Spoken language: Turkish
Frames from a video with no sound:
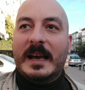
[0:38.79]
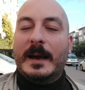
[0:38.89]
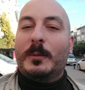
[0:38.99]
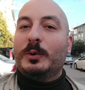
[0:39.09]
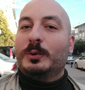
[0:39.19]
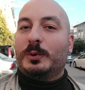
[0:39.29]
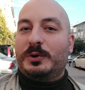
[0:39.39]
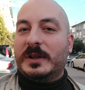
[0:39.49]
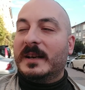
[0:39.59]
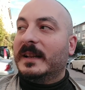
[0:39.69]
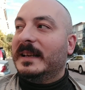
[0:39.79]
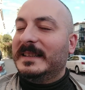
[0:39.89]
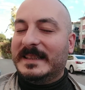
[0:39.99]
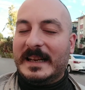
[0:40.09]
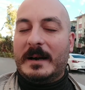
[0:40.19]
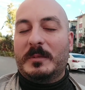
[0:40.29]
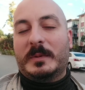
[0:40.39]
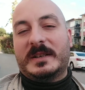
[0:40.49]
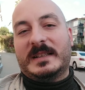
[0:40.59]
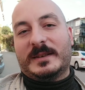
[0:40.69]
Hem onun kuşlarına inceden
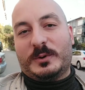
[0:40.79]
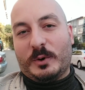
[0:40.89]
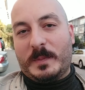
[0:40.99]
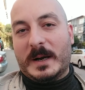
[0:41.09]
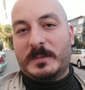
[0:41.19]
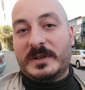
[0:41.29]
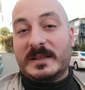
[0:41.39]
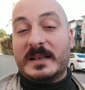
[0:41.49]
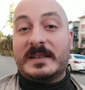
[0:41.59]
bir bakacağız. Çok bakmayacağız.